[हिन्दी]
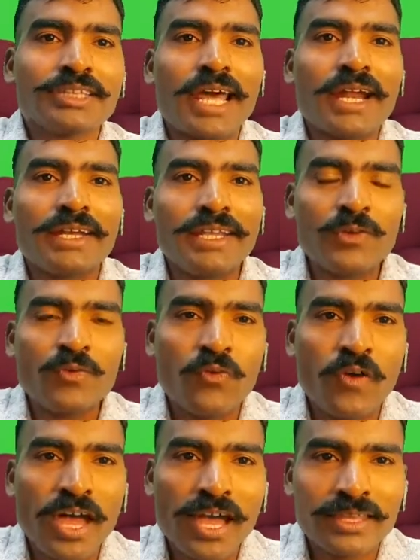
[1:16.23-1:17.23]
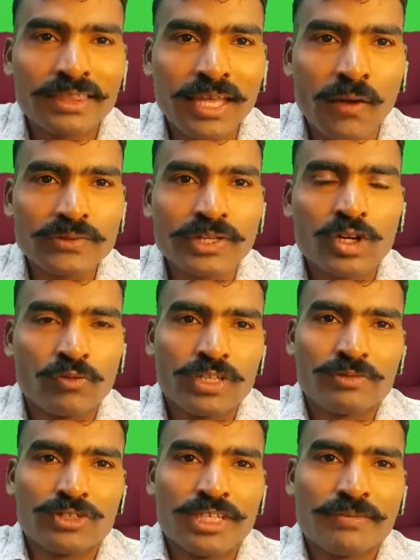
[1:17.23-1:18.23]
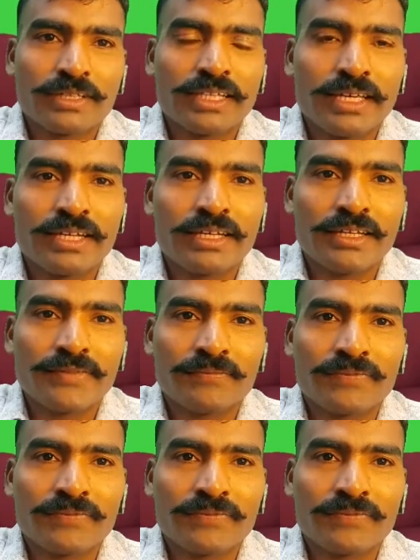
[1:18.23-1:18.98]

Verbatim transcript: थर्टी फाइव थाउजेंड रुपीज़ मुझे बताए गए